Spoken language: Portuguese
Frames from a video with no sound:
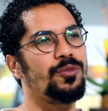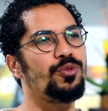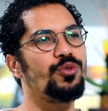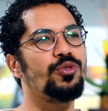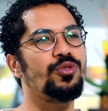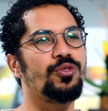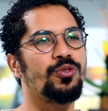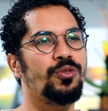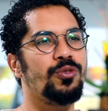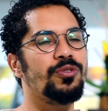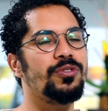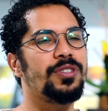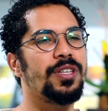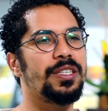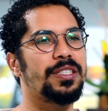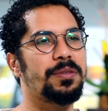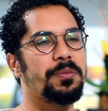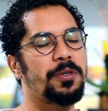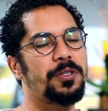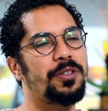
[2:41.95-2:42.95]
num dos cultos
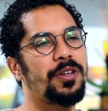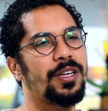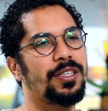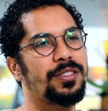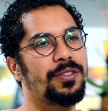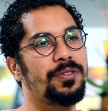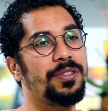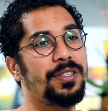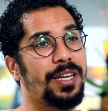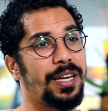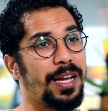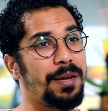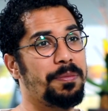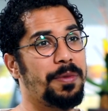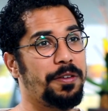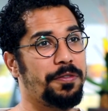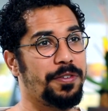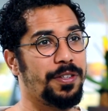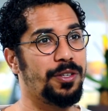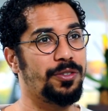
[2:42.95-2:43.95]
da semana de oração, entregar
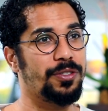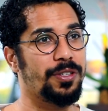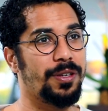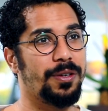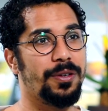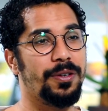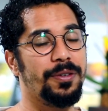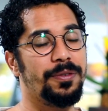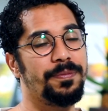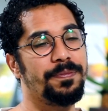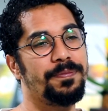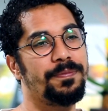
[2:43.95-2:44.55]
minha vida ao Senhor.